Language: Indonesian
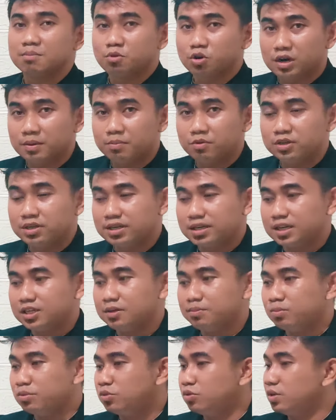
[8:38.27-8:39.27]
Walaupun
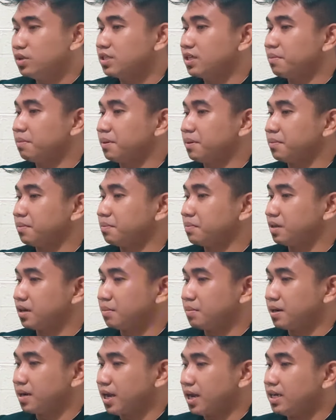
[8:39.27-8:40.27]
didikannya pun juga sama,
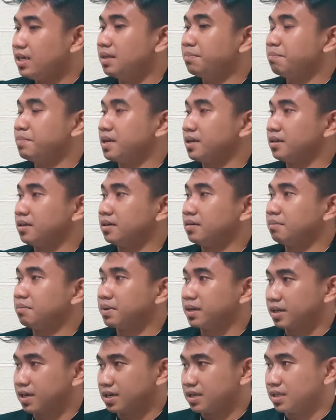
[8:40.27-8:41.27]
penamaan adat dan
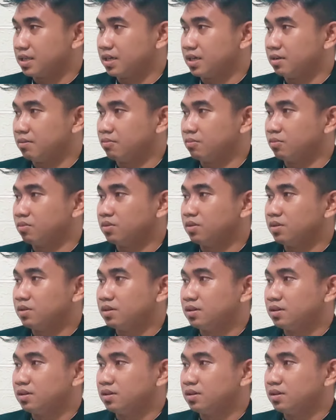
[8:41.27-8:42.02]
peningkatan ilmu.